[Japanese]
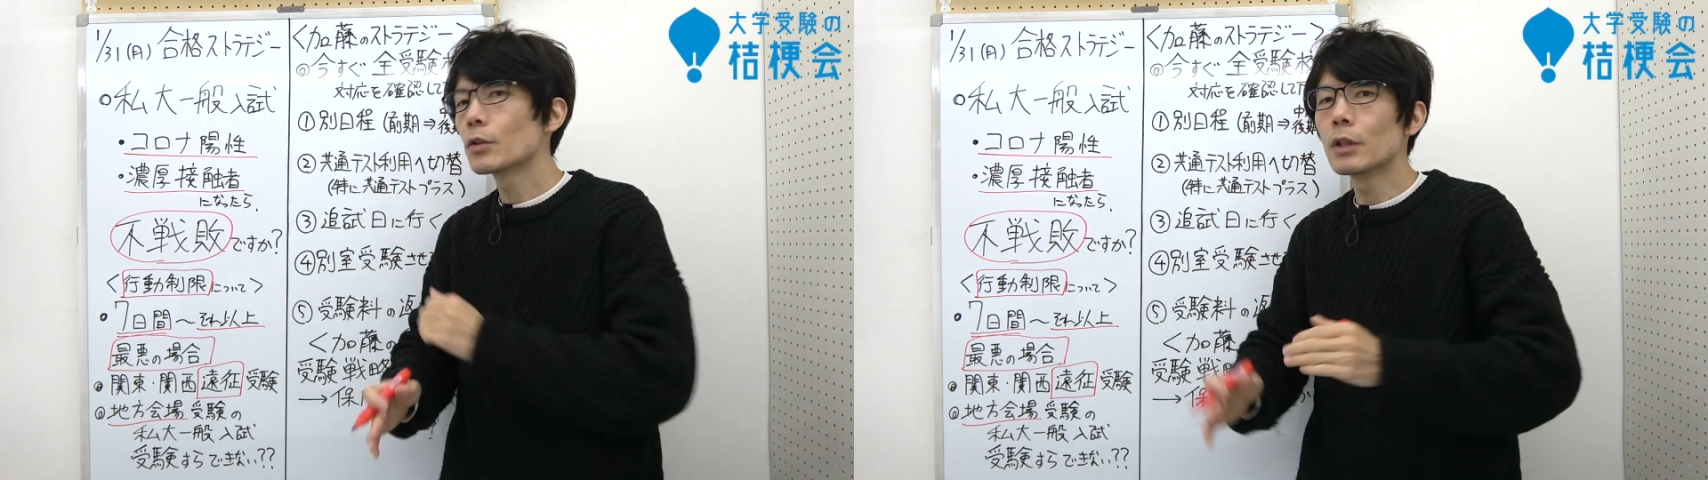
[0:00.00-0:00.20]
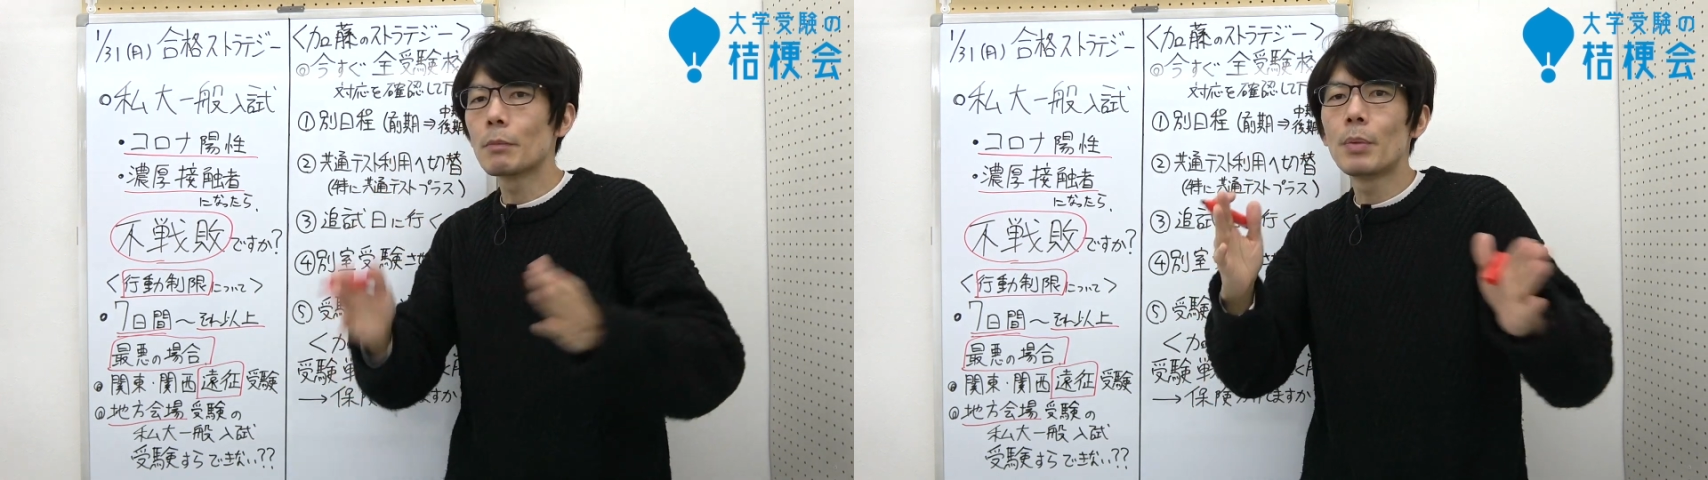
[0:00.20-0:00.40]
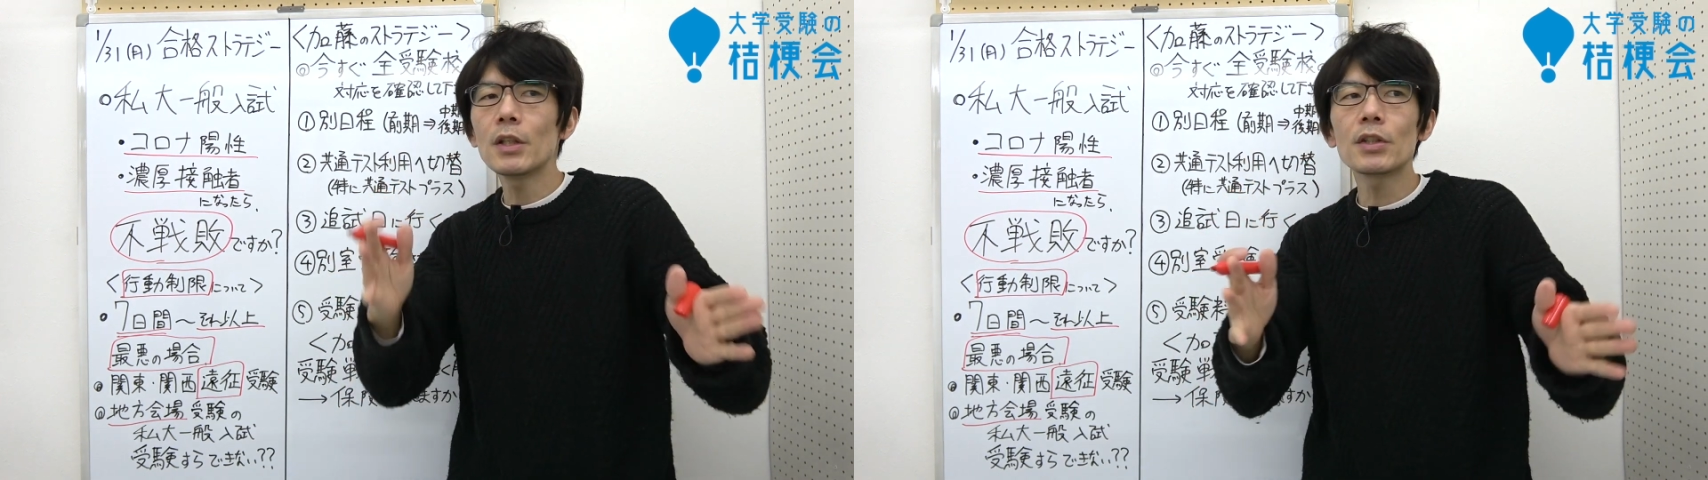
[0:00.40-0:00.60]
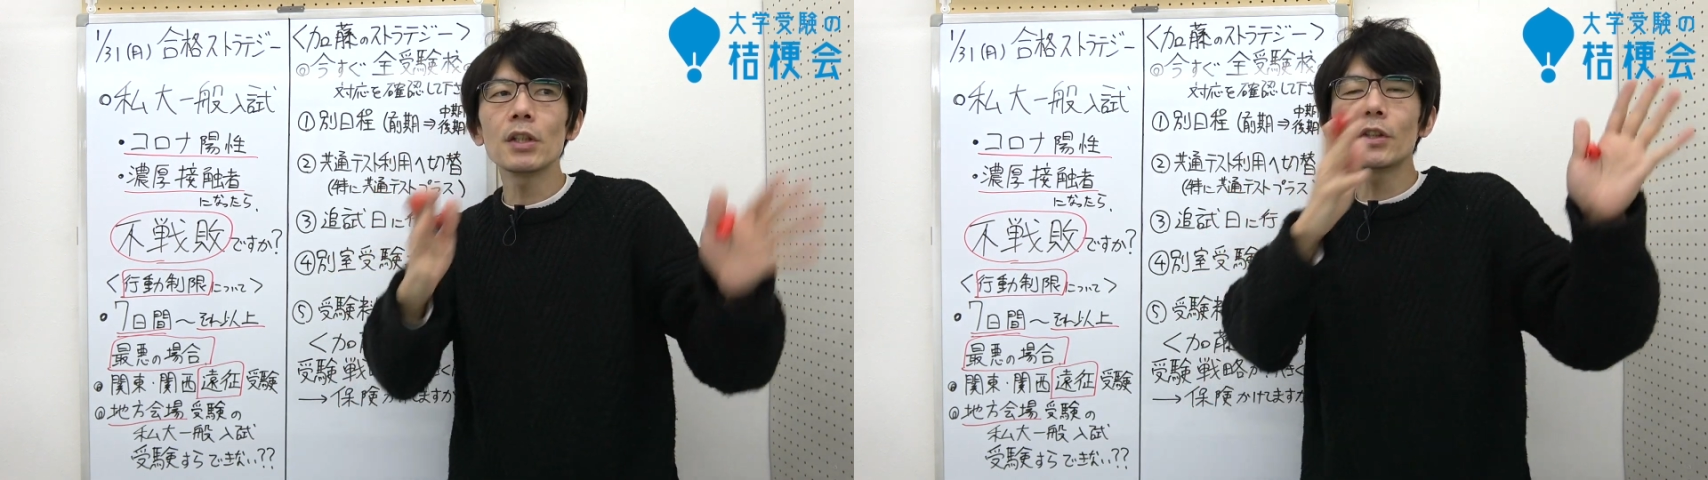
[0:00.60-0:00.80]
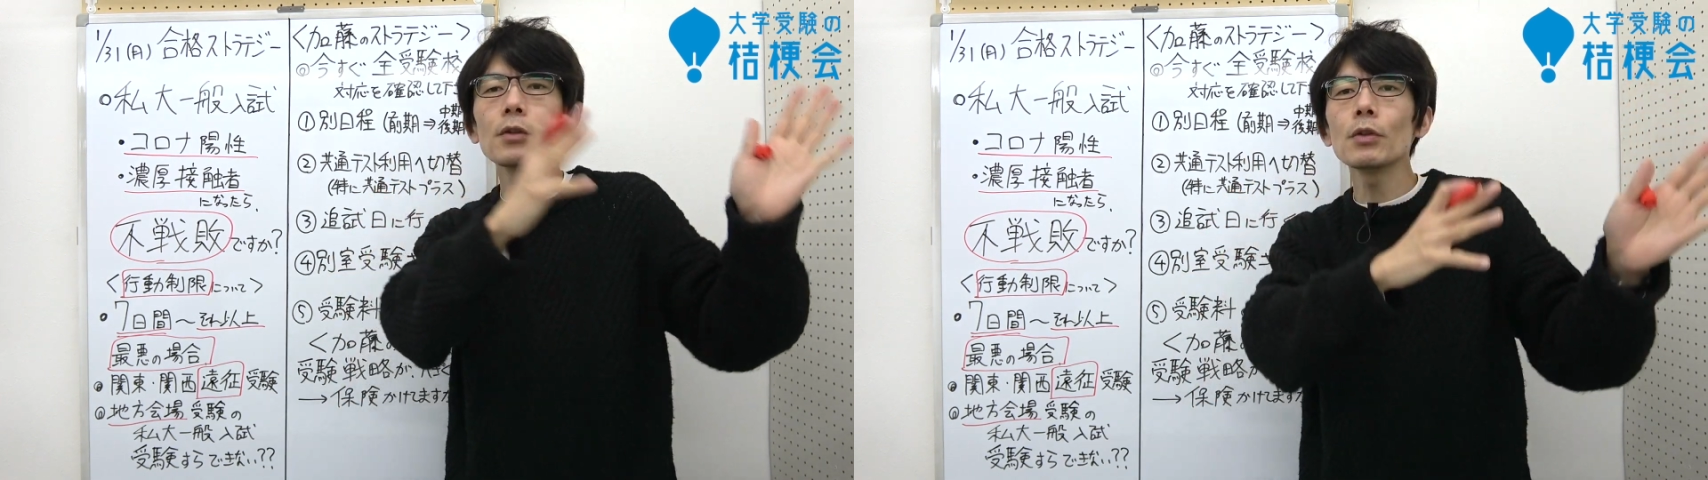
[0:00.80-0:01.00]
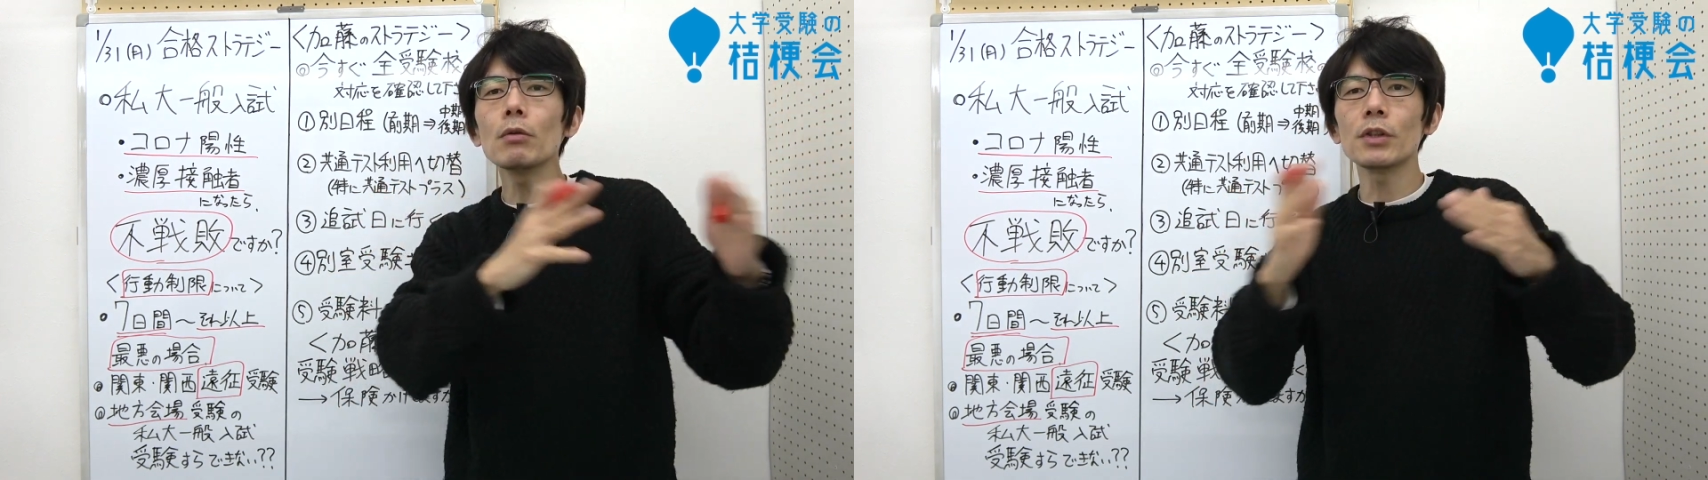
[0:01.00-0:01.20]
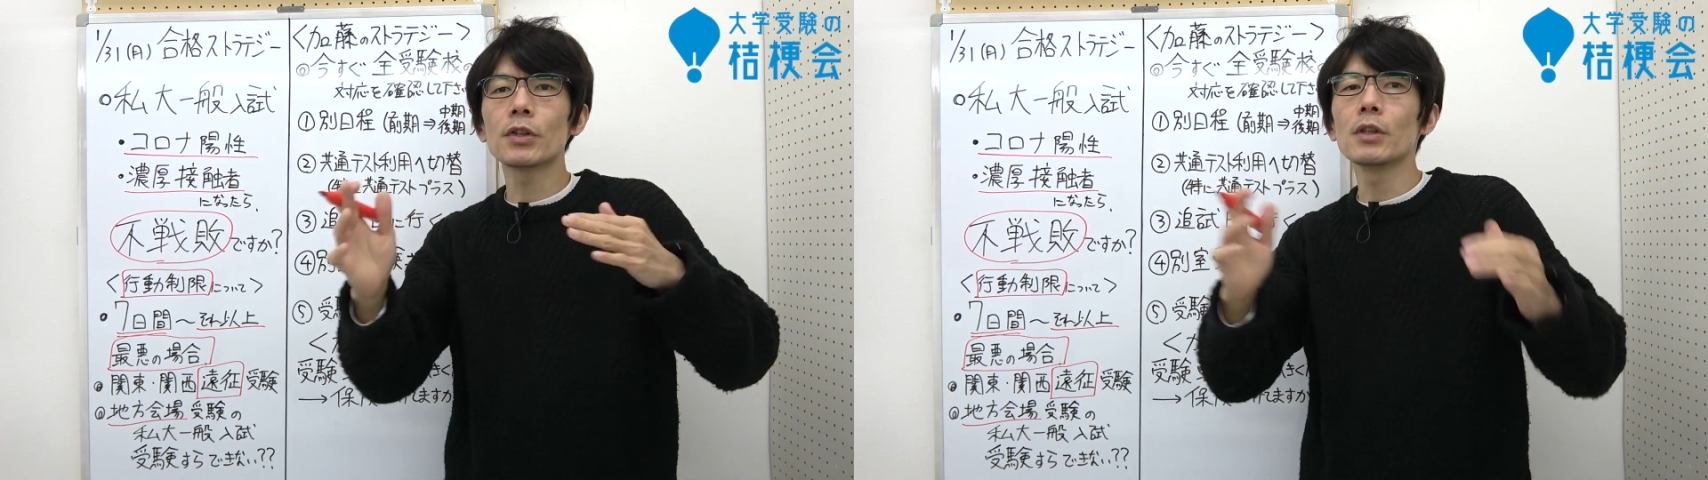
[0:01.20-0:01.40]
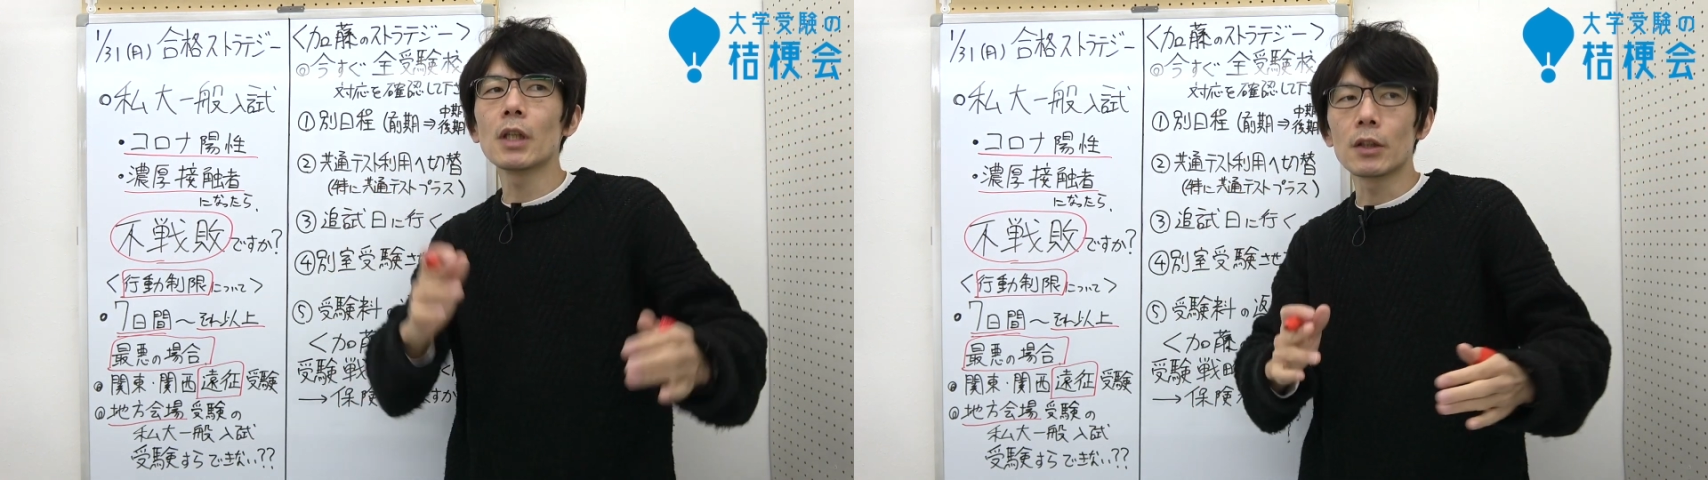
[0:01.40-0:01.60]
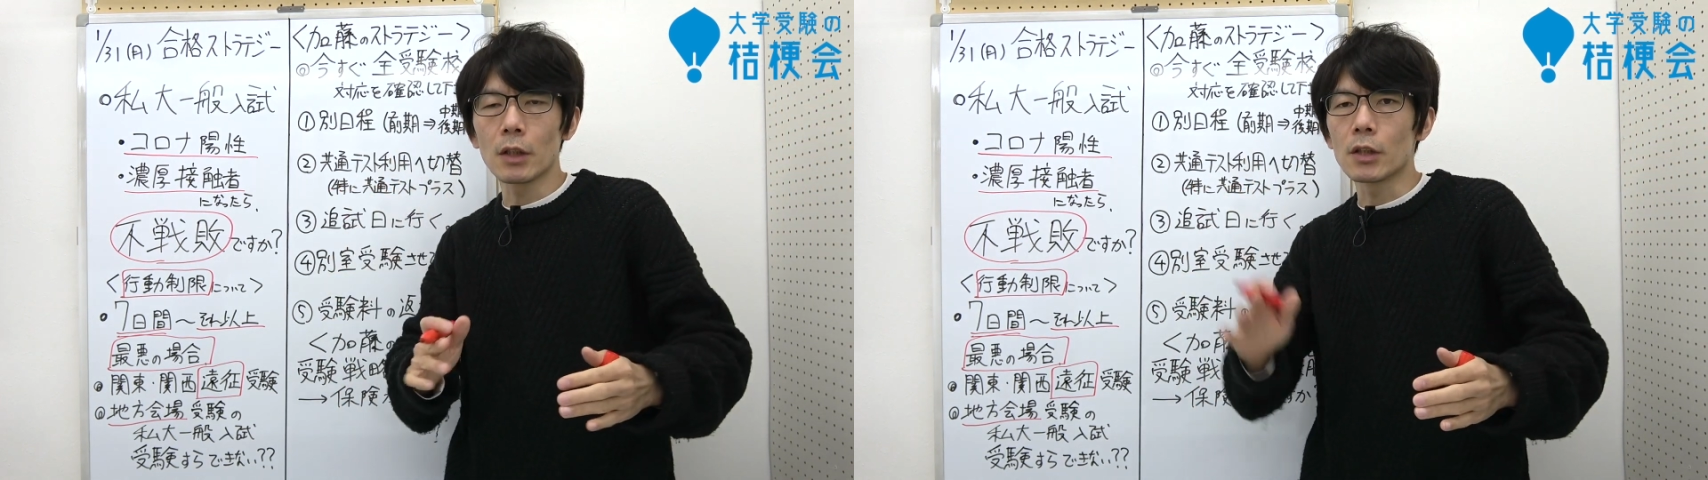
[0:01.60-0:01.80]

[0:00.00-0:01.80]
そんな別室を用意するなん